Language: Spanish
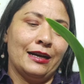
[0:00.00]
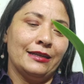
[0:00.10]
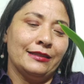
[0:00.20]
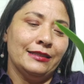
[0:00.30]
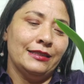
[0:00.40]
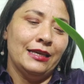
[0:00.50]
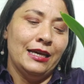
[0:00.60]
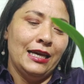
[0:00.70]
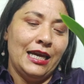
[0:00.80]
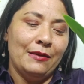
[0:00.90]
raíces
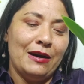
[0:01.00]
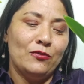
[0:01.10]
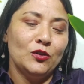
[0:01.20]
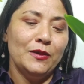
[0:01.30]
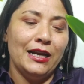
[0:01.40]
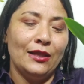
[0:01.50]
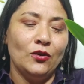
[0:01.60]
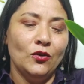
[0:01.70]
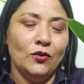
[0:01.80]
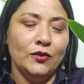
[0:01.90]
y vamos
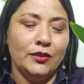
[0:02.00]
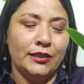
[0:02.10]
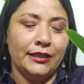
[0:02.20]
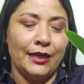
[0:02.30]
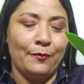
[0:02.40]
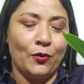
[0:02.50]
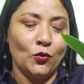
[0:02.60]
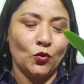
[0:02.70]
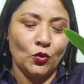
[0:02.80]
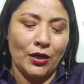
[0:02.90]
mirando si de
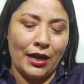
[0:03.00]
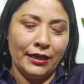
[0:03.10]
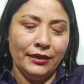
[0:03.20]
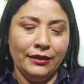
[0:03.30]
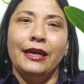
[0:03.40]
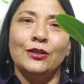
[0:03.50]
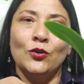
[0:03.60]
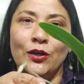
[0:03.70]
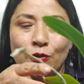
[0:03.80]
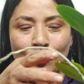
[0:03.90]
pronto trae
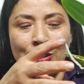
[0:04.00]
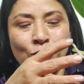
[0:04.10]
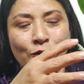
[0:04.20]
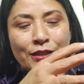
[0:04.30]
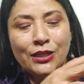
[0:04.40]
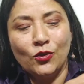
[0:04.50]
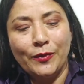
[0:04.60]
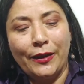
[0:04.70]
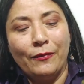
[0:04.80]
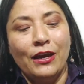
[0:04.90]
esto que yo les estoy
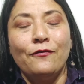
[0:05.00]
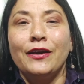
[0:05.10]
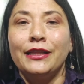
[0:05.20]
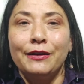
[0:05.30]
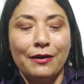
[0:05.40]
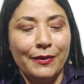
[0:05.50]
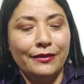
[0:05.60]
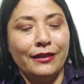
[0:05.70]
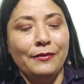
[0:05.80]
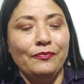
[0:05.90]
diciendo.
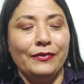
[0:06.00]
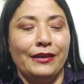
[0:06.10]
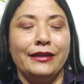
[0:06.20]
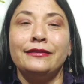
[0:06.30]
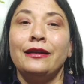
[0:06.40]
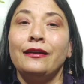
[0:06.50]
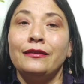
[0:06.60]
Efectivamente, esta la